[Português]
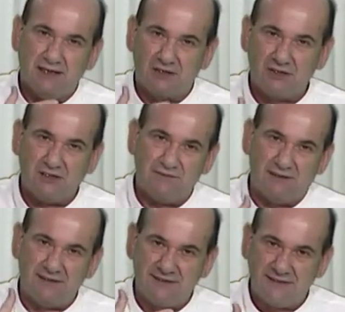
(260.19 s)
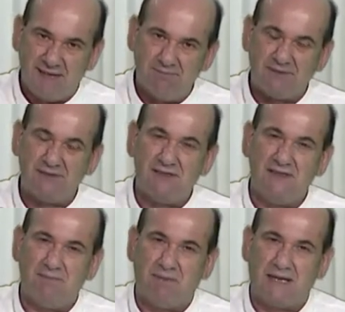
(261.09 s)
a gente vai sempre se
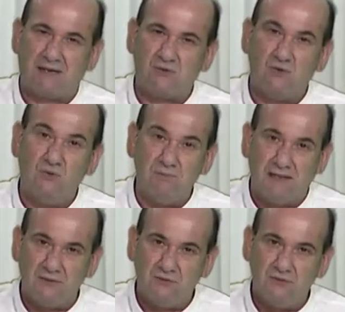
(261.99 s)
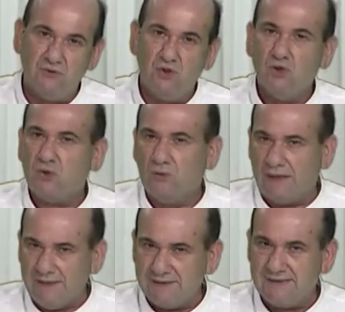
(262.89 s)
deparar com o medo com a
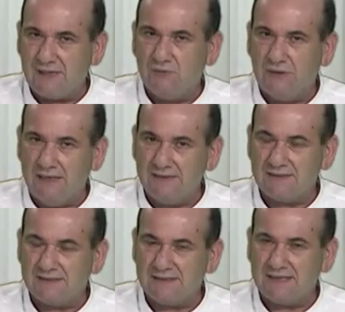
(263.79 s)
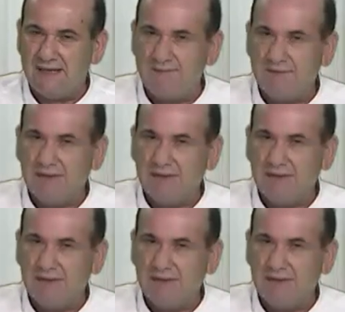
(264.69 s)
insegurança